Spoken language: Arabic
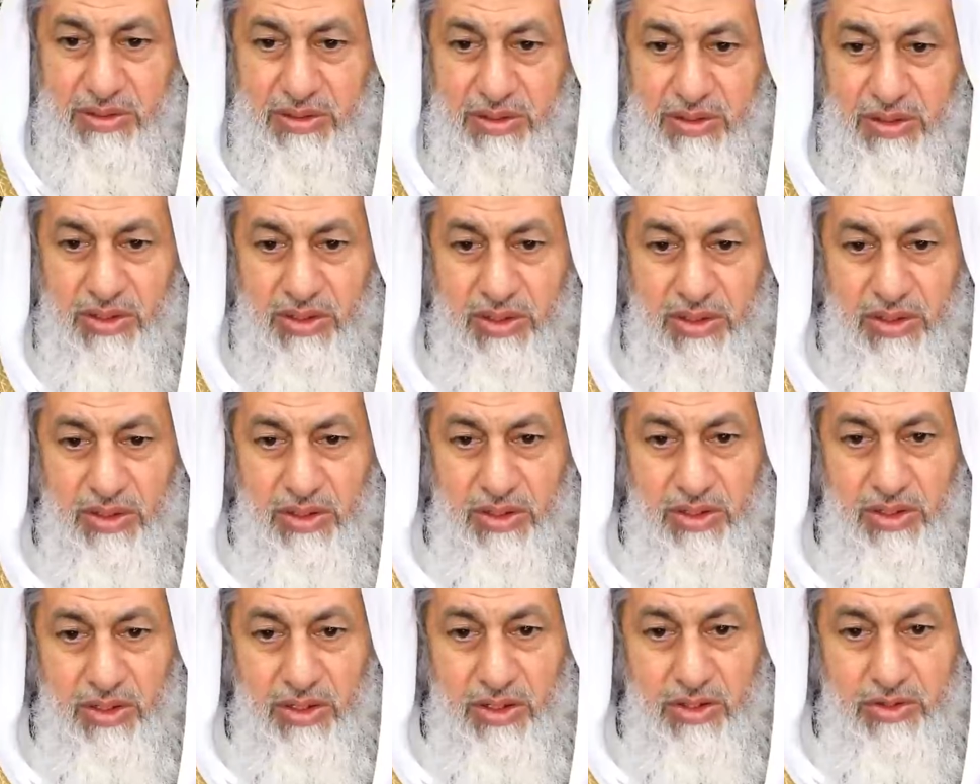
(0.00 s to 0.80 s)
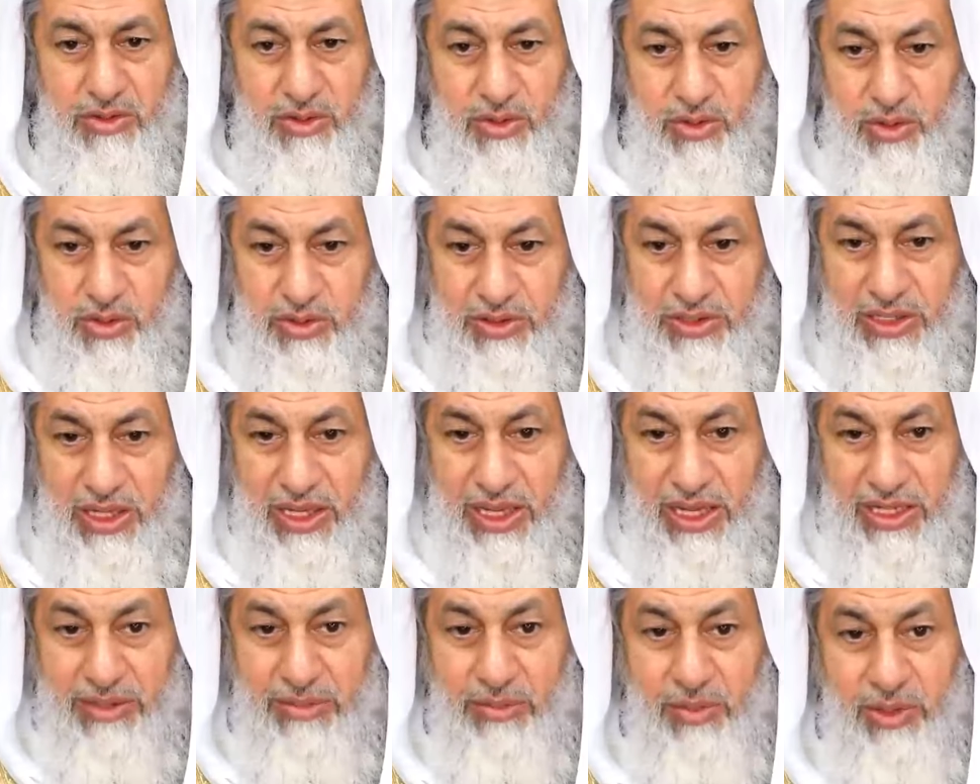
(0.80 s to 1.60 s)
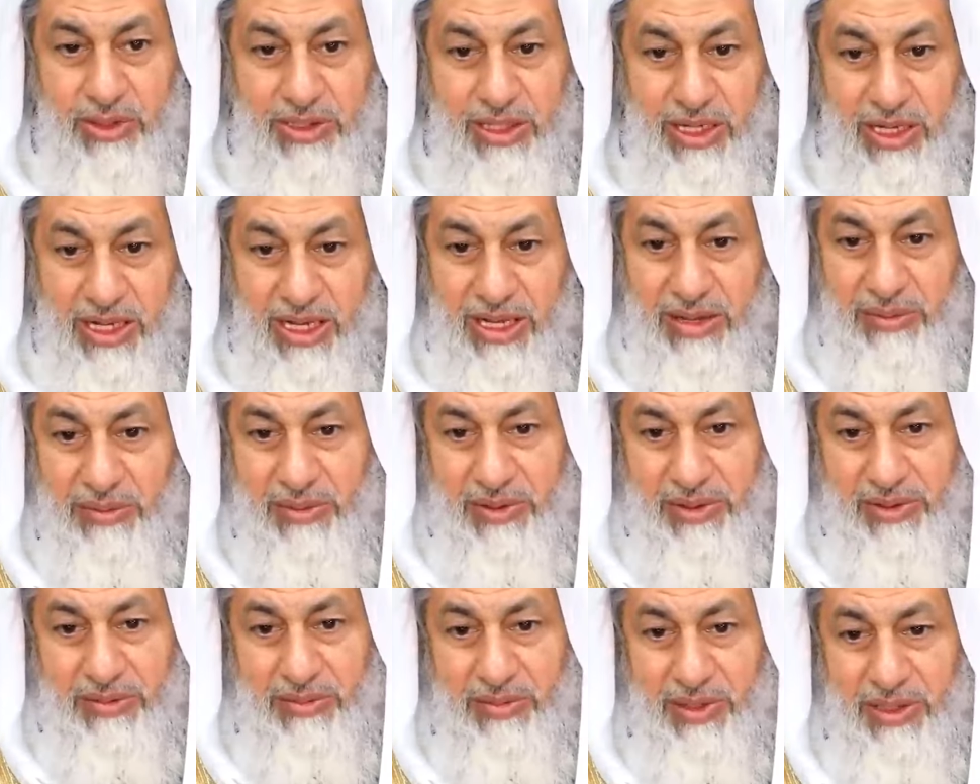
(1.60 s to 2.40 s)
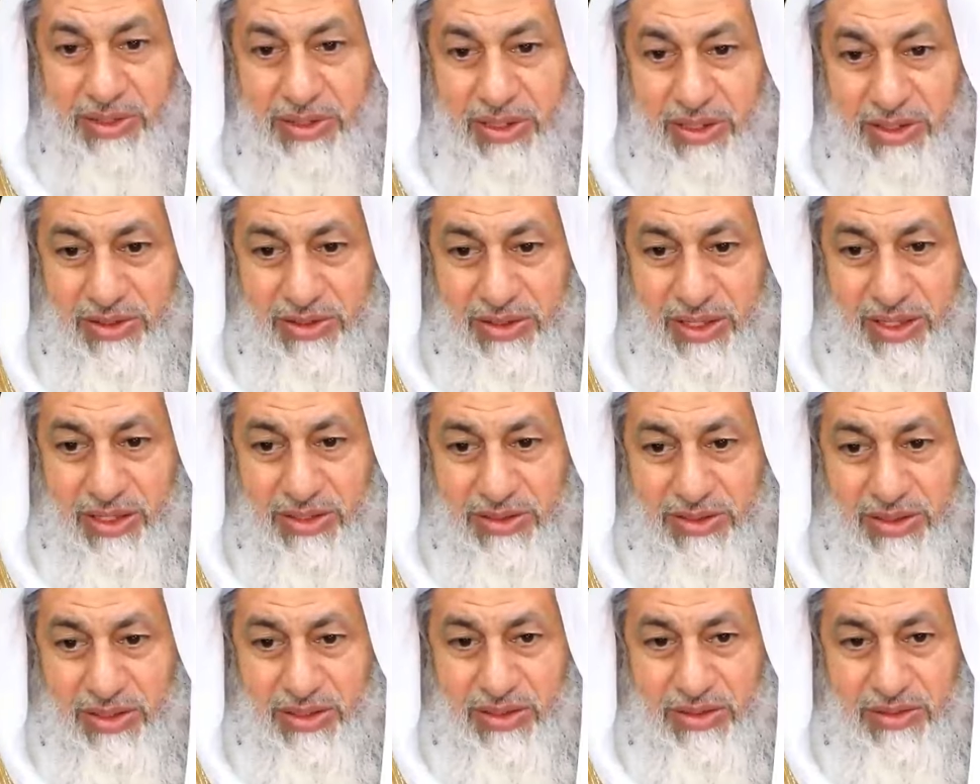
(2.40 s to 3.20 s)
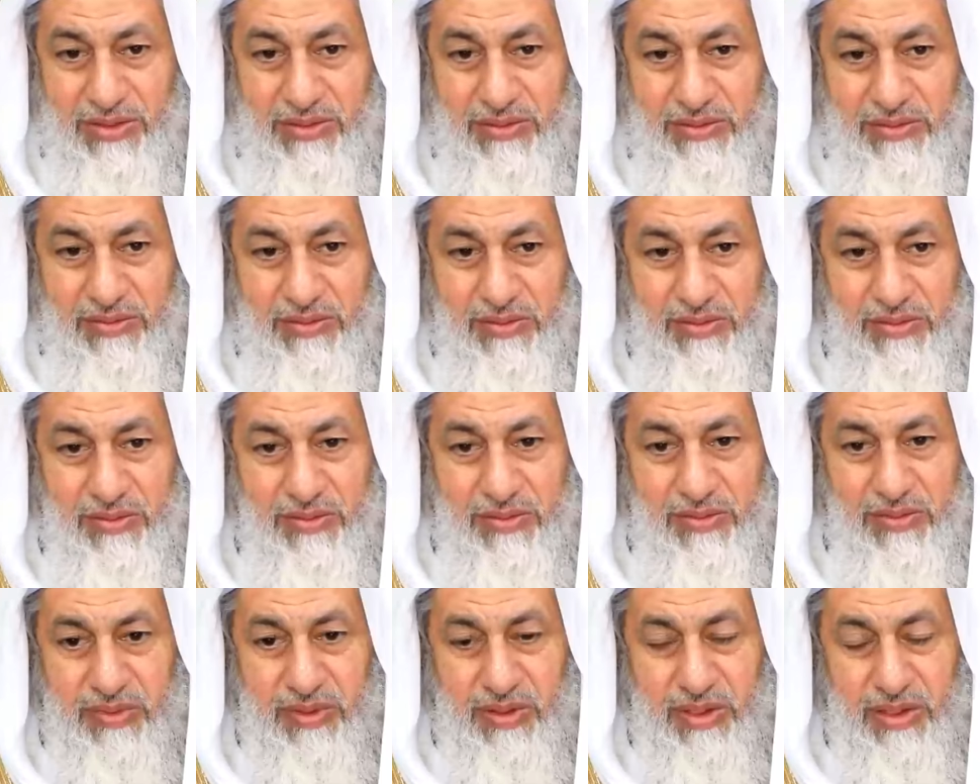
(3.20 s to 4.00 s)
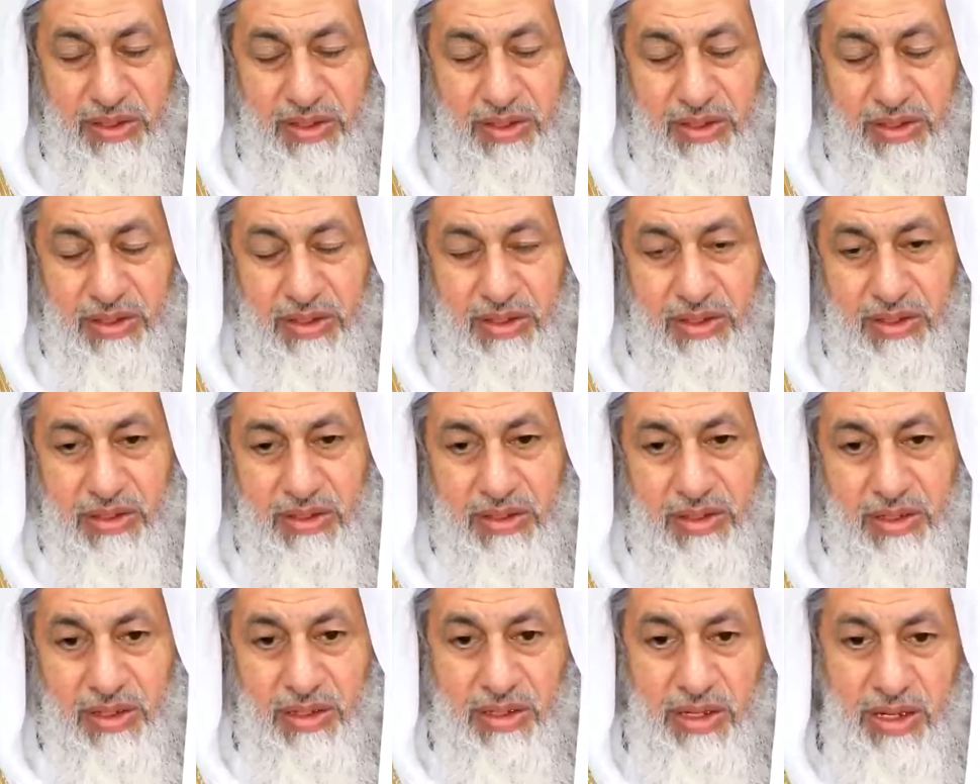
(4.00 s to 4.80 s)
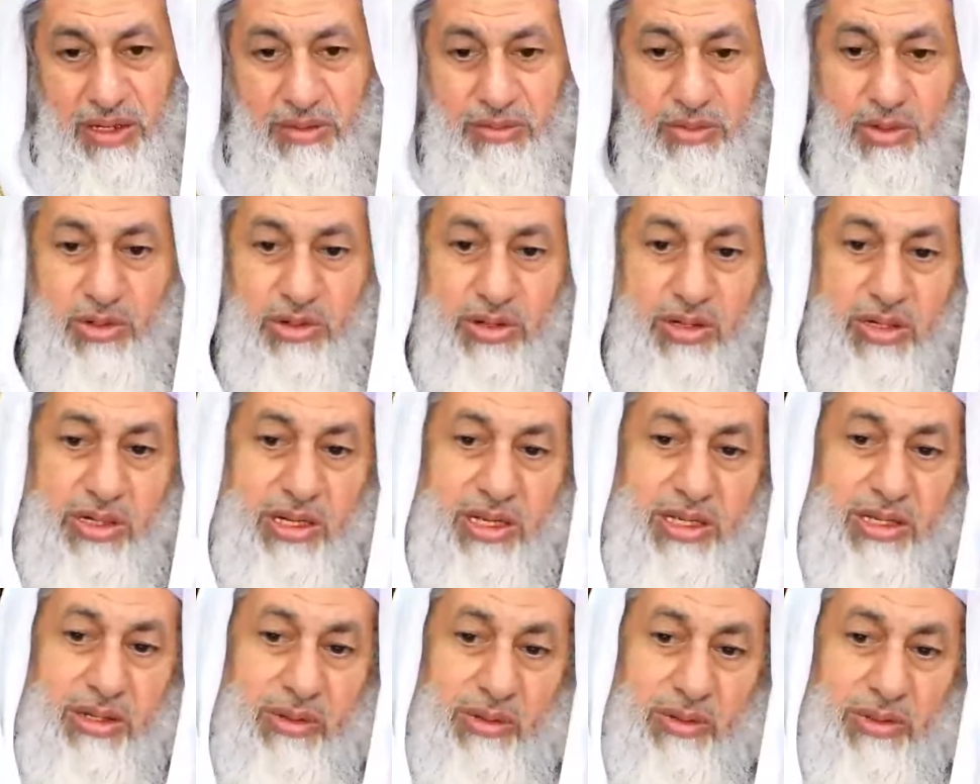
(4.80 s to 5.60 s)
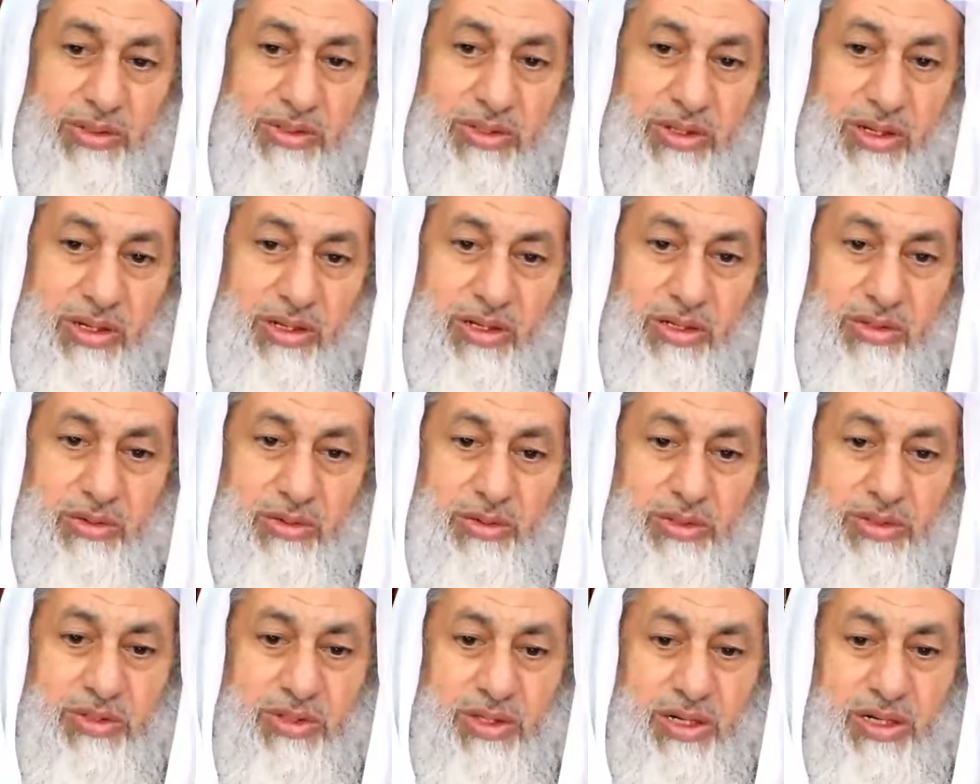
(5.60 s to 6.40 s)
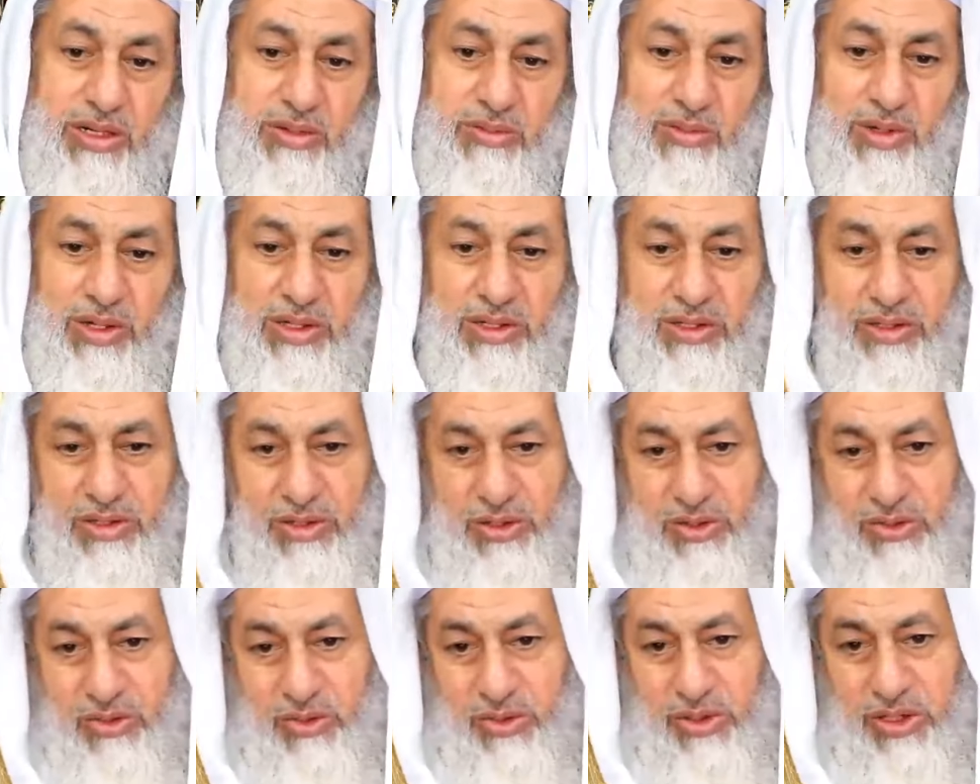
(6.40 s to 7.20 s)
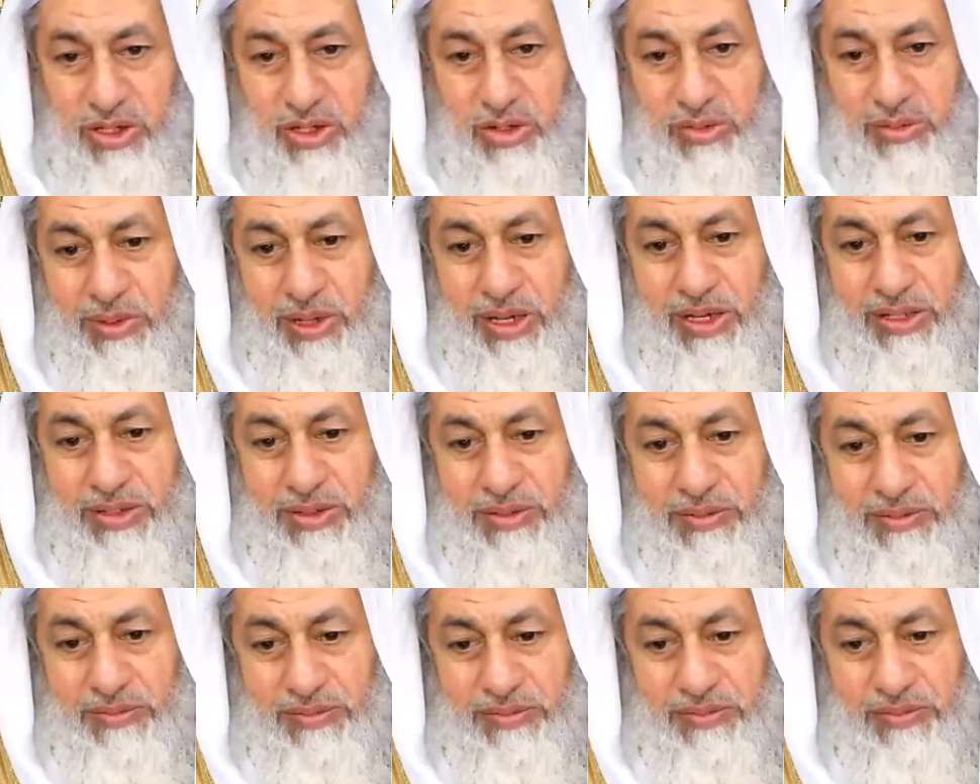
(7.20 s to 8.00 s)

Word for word: نعم اتركني اكمل كلامي ما تقطعش اتفضل اتفضل حضرتك انا اسف الحمد لله والصلاه والسلام على رسول الله وبعد